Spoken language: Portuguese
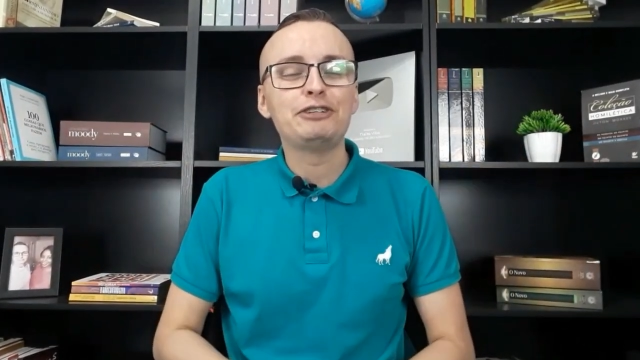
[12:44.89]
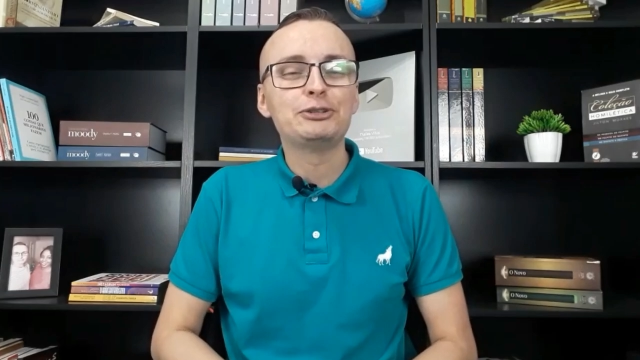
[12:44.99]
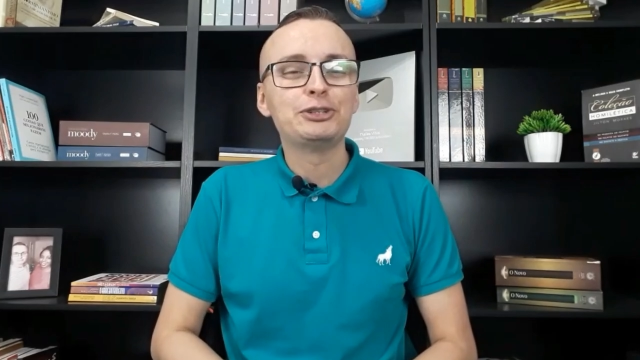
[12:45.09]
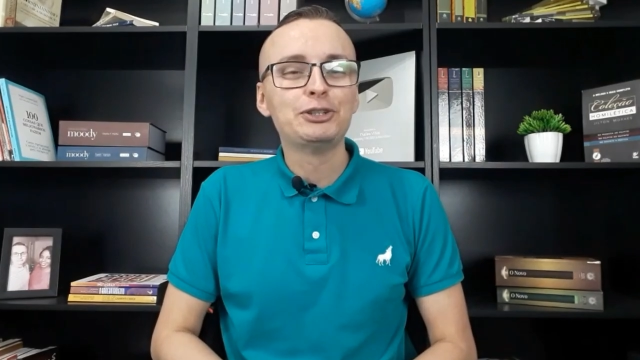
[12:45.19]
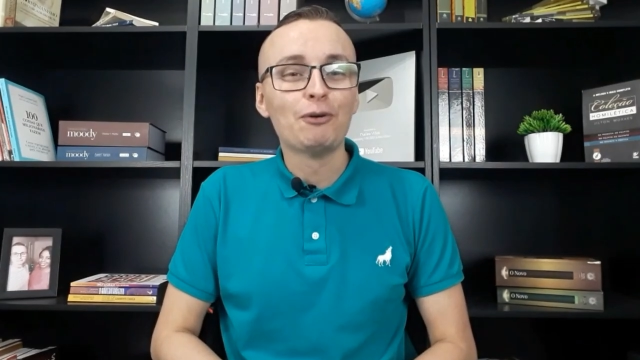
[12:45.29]

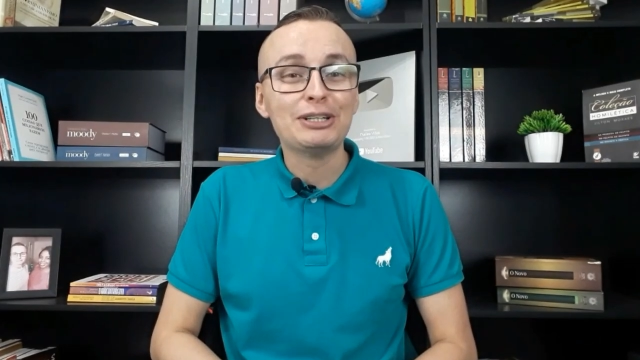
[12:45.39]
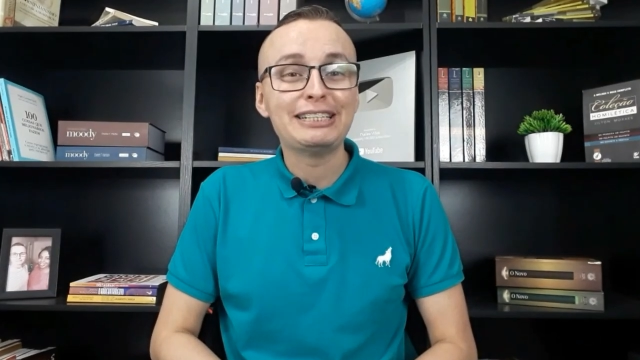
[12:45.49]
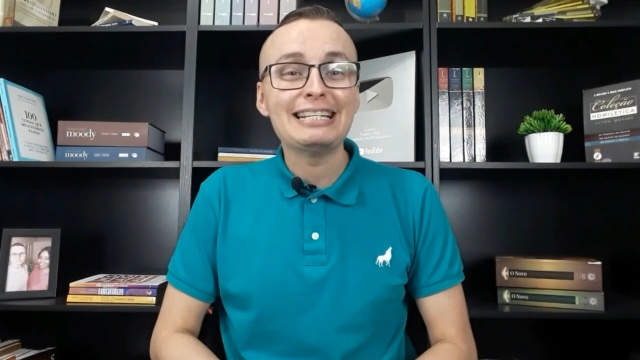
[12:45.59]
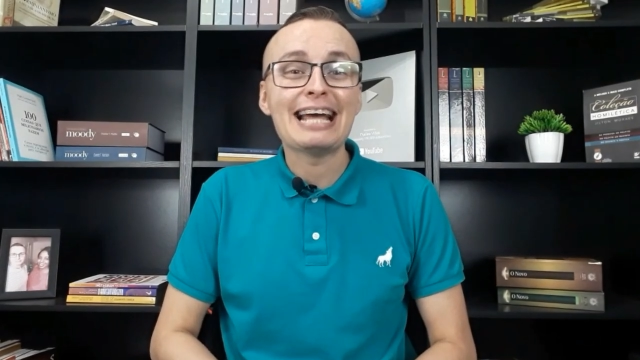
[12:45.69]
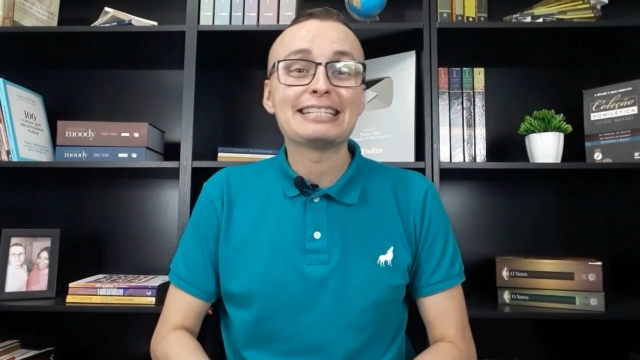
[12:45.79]
vídeo de
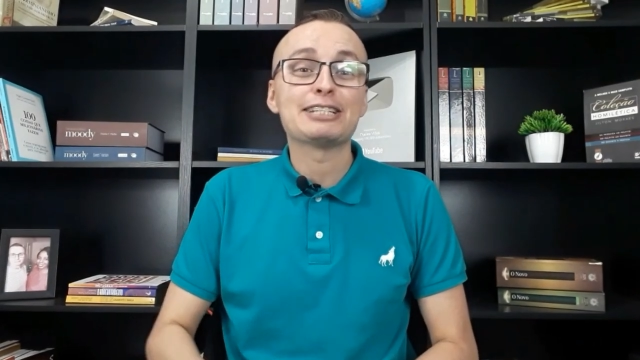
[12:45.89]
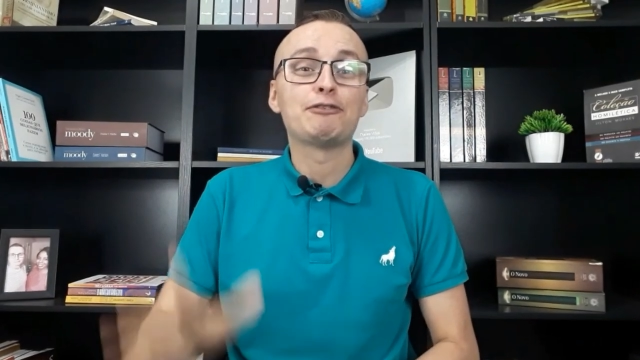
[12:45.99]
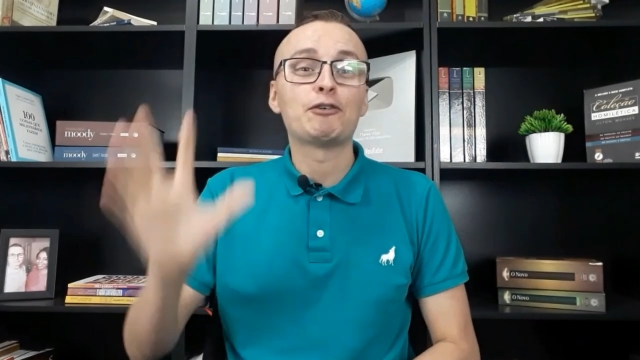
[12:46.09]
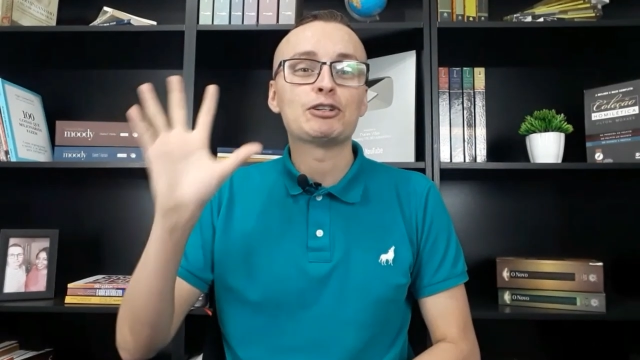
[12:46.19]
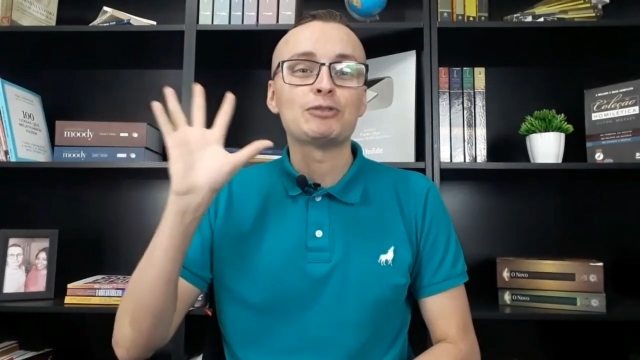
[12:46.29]
hoje e essas
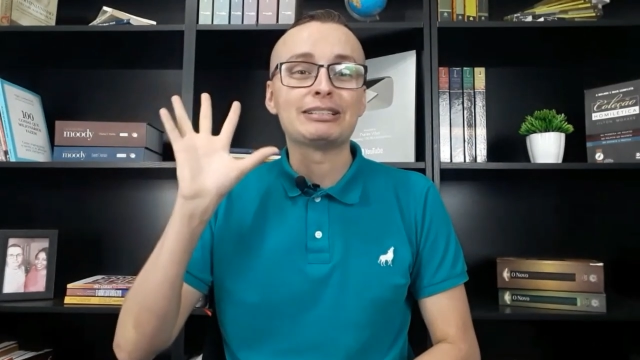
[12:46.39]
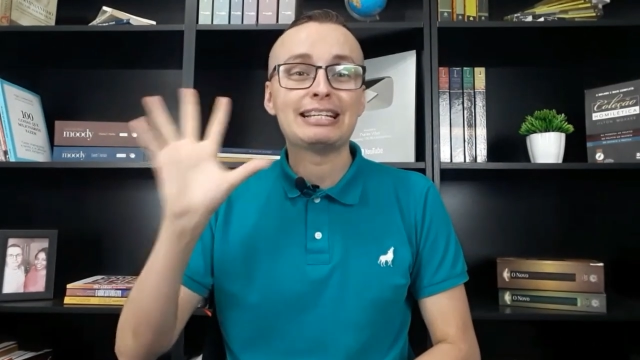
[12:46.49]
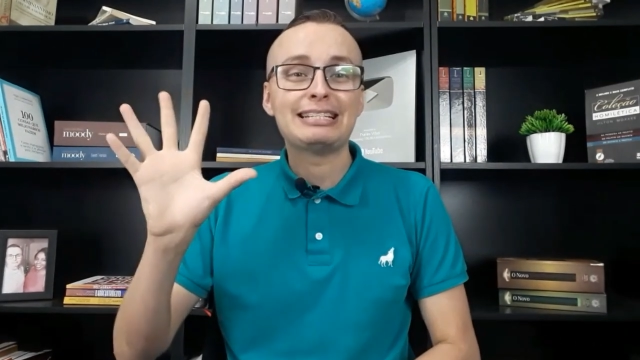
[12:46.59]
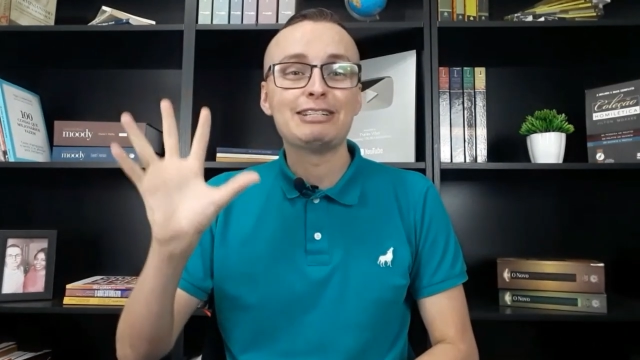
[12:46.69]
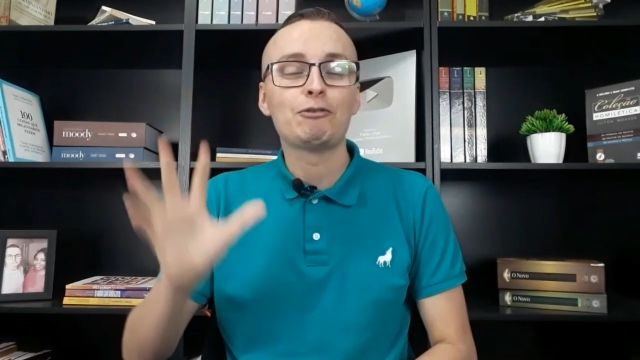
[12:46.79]
foram as
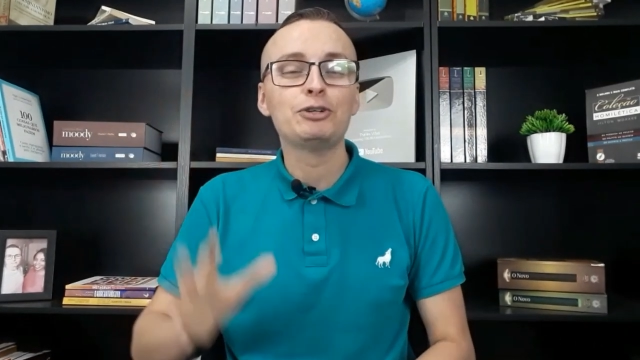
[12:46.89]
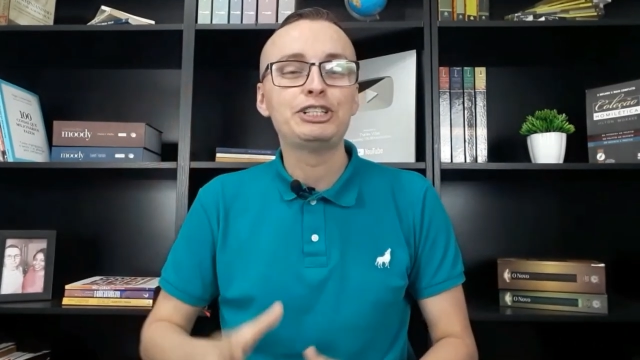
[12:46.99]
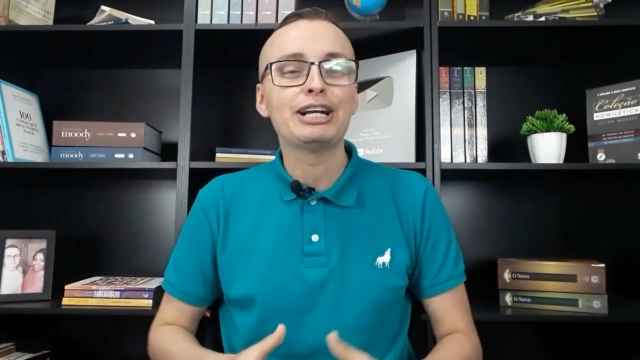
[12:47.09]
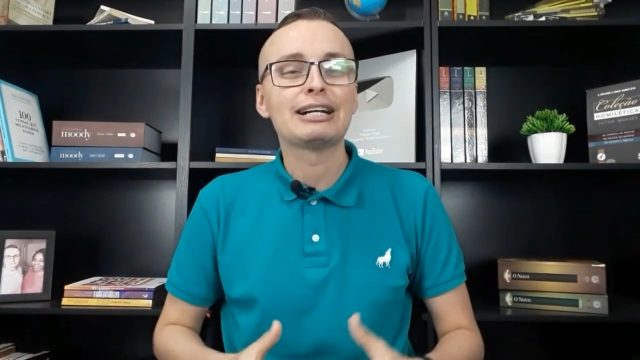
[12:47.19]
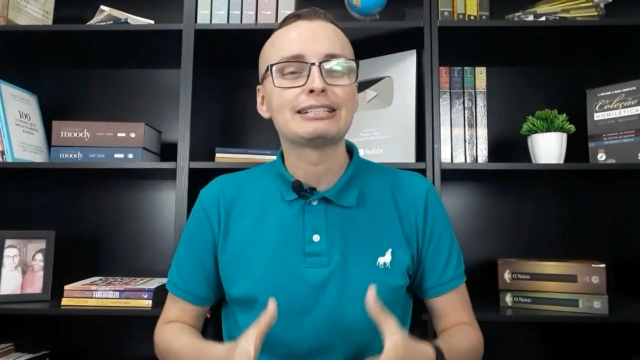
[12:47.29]
nossas cinco
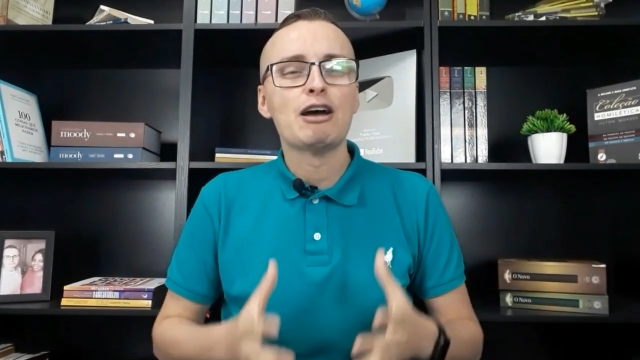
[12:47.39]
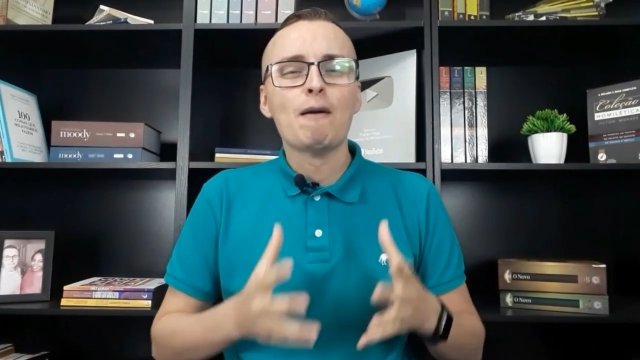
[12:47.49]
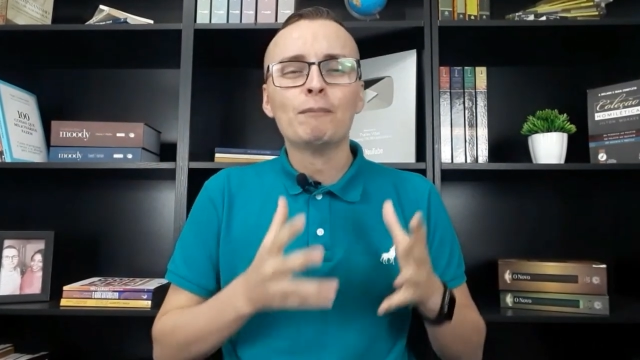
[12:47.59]
dicas